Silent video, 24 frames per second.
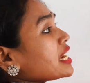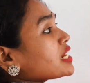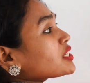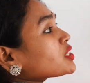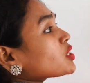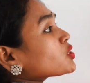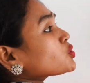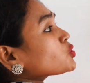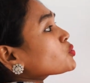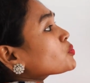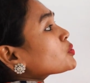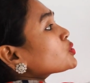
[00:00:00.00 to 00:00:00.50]

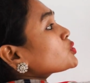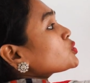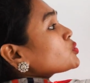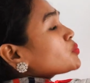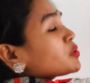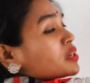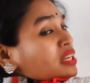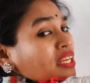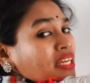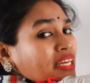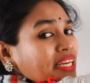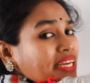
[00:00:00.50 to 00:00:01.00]
এটা সমান
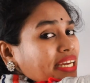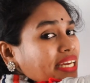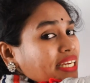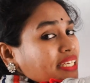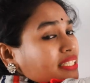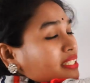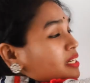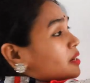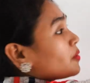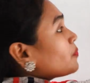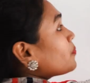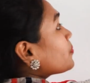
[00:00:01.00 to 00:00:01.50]
সমান
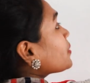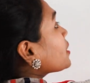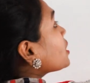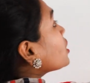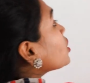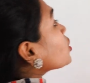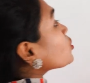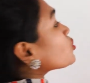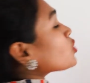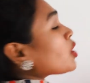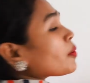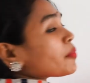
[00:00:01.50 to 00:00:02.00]
এটা
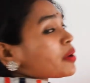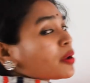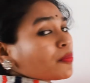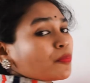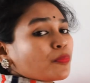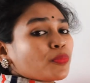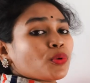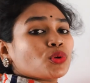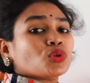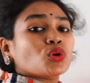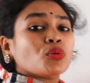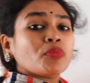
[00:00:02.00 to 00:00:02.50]
তো আমরা
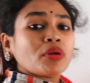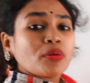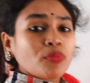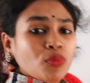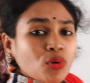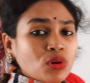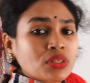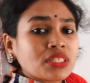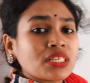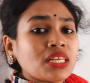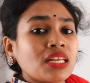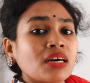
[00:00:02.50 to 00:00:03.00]
প্রথমেই
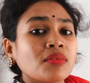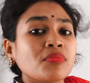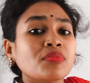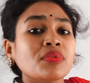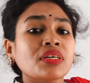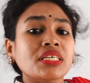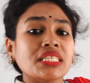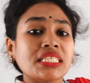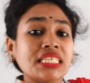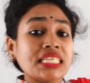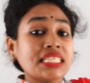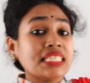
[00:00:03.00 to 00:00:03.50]
বলছিলাম
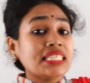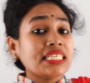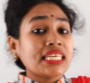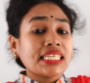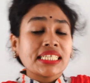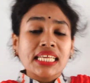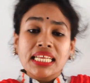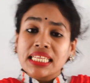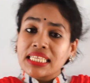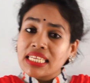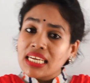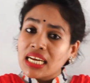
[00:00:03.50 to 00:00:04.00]
যে
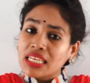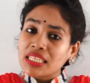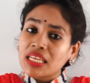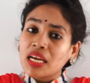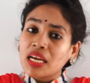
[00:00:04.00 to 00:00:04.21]
যেটা দেয়া